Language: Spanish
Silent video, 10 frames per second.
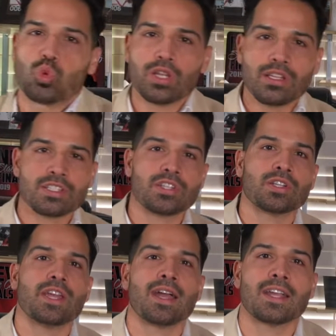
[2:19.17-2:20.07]

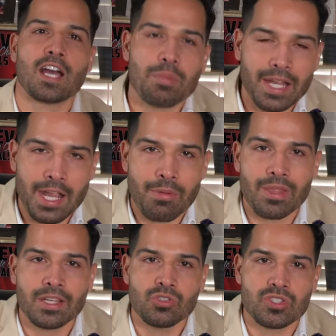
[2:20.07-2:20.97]
Realtor.com
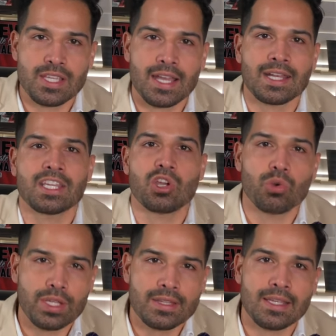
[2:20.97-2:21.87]
acaba de anunciar que
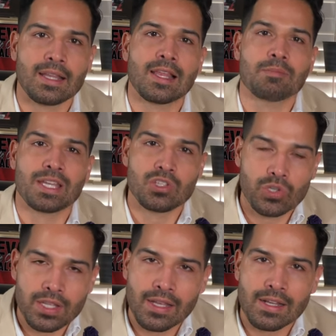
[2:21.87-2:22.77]
ahorita la
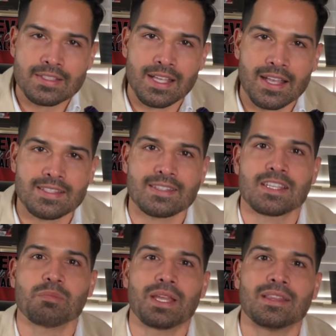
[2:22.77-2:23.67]
mayoría de las casas
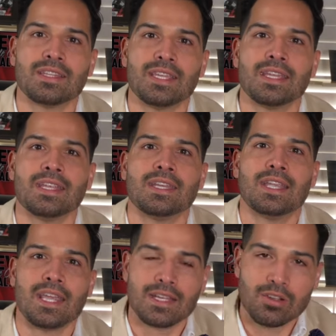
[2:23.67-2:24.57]
se
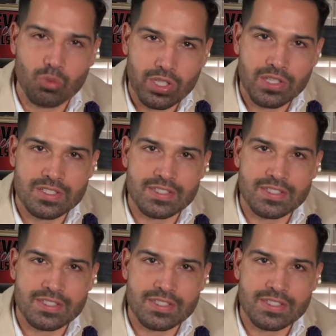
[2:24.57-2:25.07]
mantienen en el real